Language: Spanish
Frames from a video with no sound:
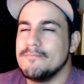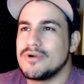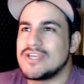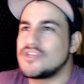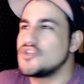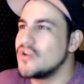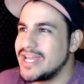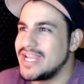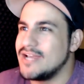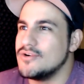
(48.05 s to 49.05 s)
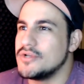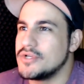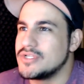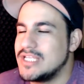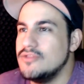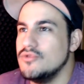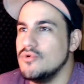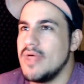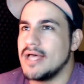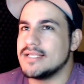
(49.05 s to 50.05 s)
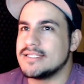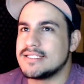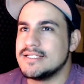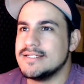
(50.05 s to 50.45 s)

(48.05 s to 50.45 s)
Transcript: Porque yo creo, sin dudas,